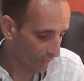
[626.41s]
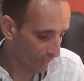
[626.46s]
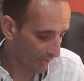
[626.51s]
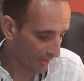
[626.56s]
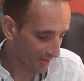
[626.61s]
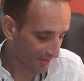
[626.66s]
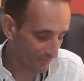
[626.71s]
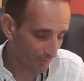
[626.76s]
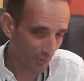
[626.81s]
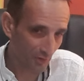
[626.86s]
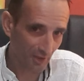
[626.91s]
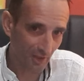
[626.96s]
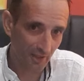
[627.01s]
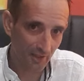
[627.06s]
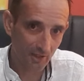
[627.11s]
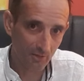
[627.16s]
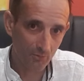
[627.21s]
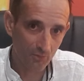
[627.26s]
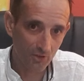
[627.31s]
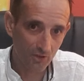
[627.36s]
voilà, ça peut être
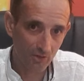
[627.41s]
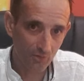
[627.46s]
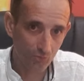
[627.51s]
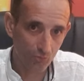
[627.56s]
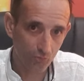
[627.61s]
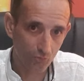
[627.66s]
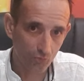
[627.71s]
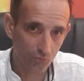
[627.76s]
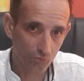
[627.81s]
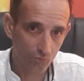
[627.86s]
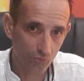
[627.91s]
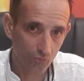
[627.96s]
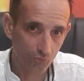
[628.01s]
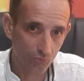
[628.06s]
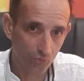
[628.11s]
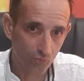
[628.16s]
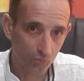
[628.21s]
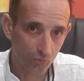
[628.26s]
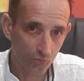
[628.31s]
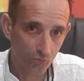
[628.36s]
un ami
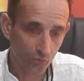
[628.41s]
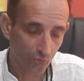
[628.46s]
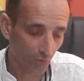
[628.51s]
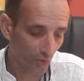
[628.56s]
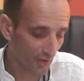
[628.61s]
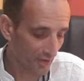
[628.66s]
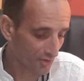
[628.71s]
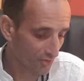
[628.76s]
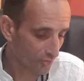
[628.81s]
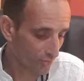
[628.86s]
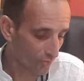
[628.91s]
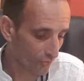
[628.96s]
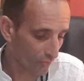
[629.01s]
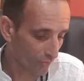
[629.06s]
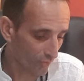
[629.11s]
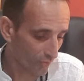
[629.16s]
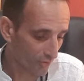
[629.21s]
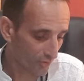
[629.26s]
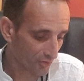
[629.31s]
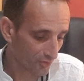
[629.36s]
ou une
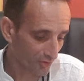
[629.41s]
relation euh,